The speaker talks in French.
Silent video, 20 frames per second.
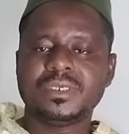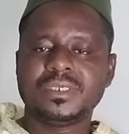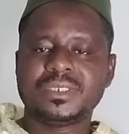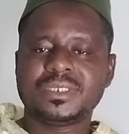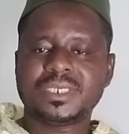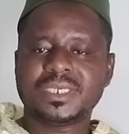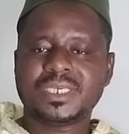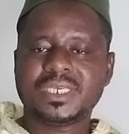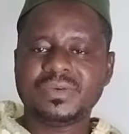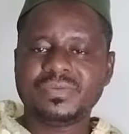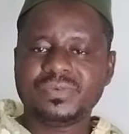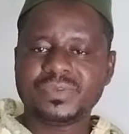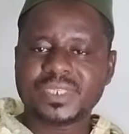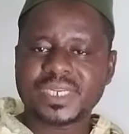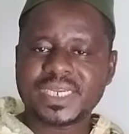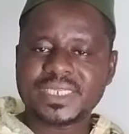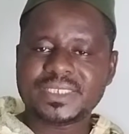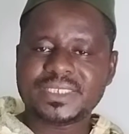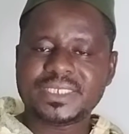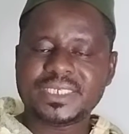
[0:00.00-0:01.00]
Ce qui
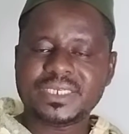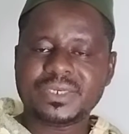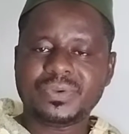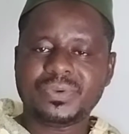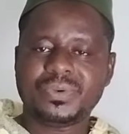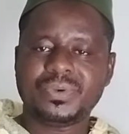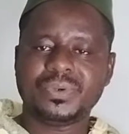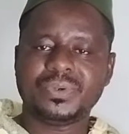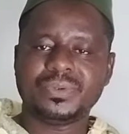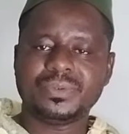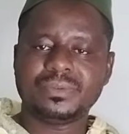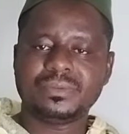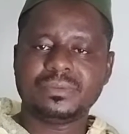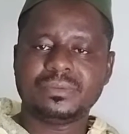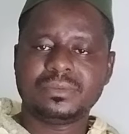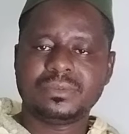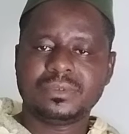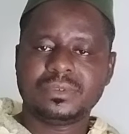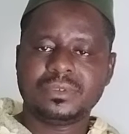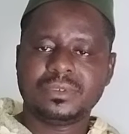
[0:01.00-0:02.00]
voudrait dire que
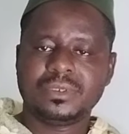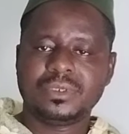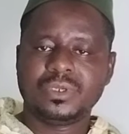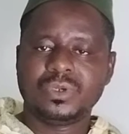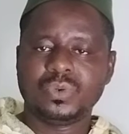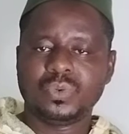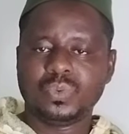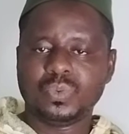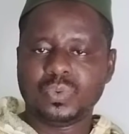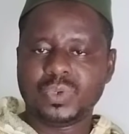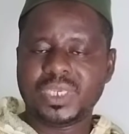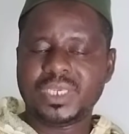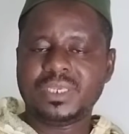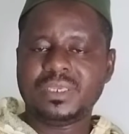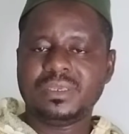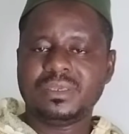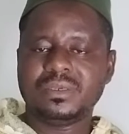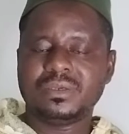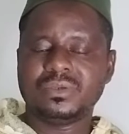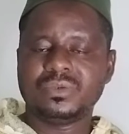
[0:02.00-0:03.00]

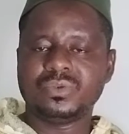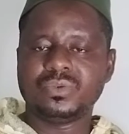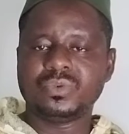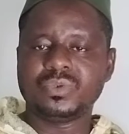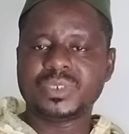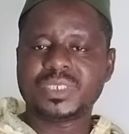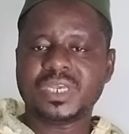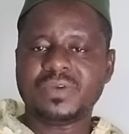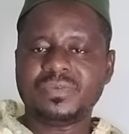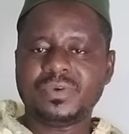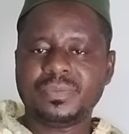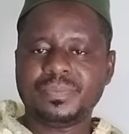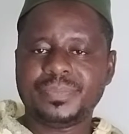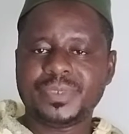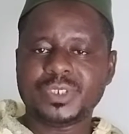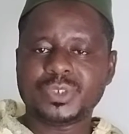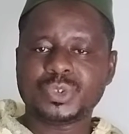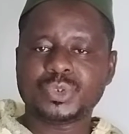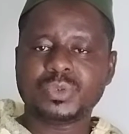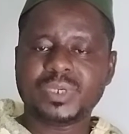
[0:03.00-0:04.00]
oui, nous avons
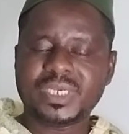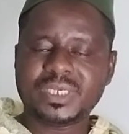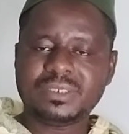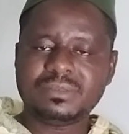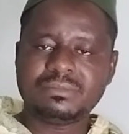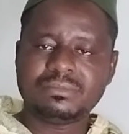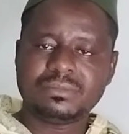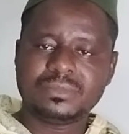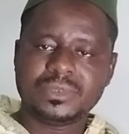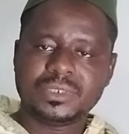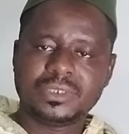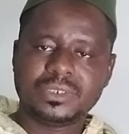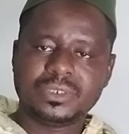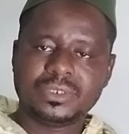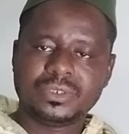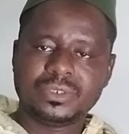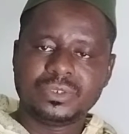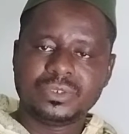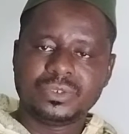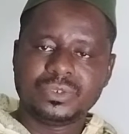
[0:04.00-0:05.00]
besoin
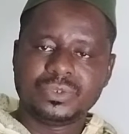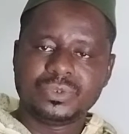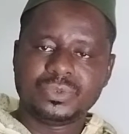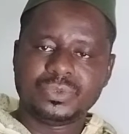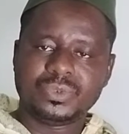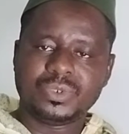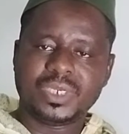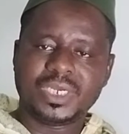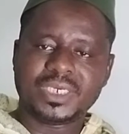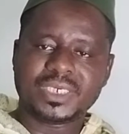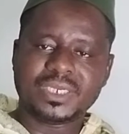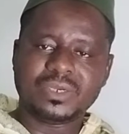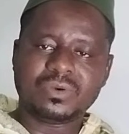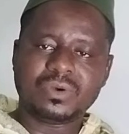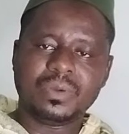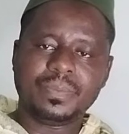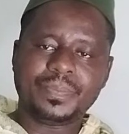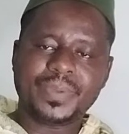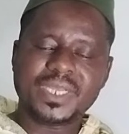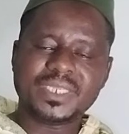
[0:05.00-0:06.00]
de la
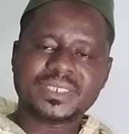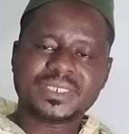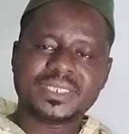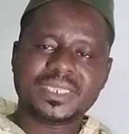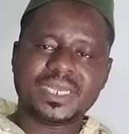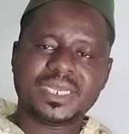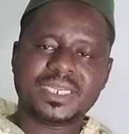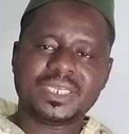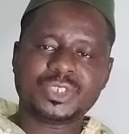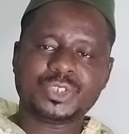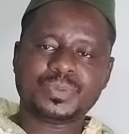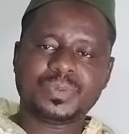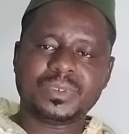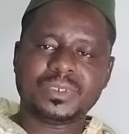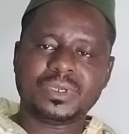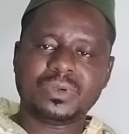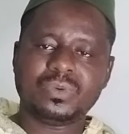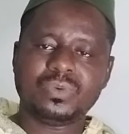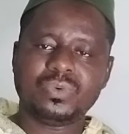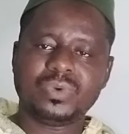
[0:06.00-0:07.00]
récompense d'Allah
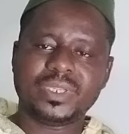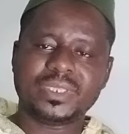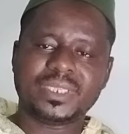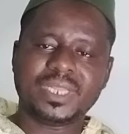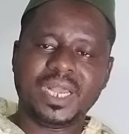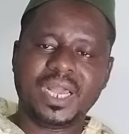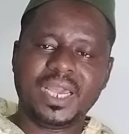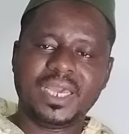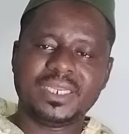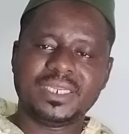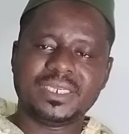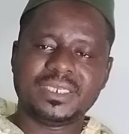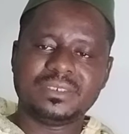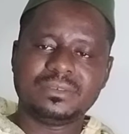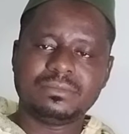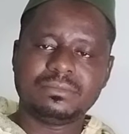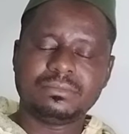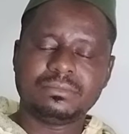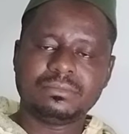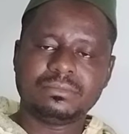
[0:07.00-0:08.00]
subhanahu wa ta'ala
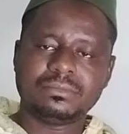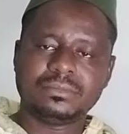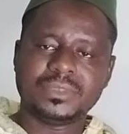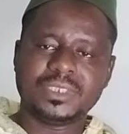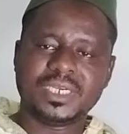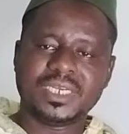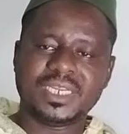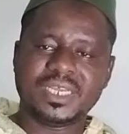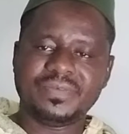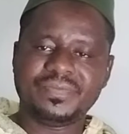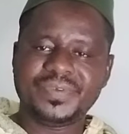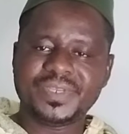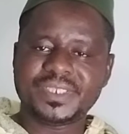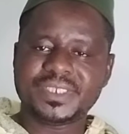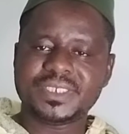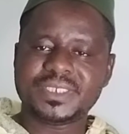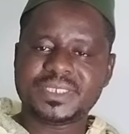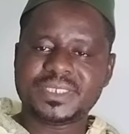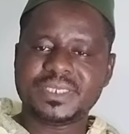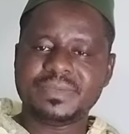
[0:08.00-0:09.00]
dans la vie
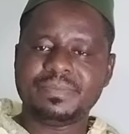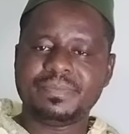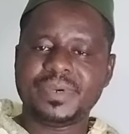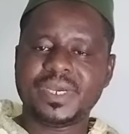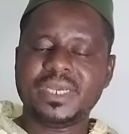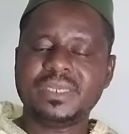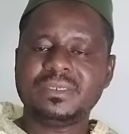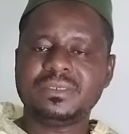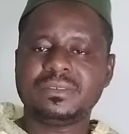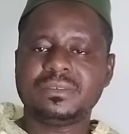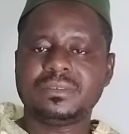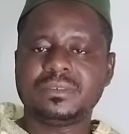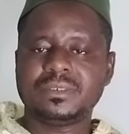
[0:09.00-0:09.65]
d'ici-bas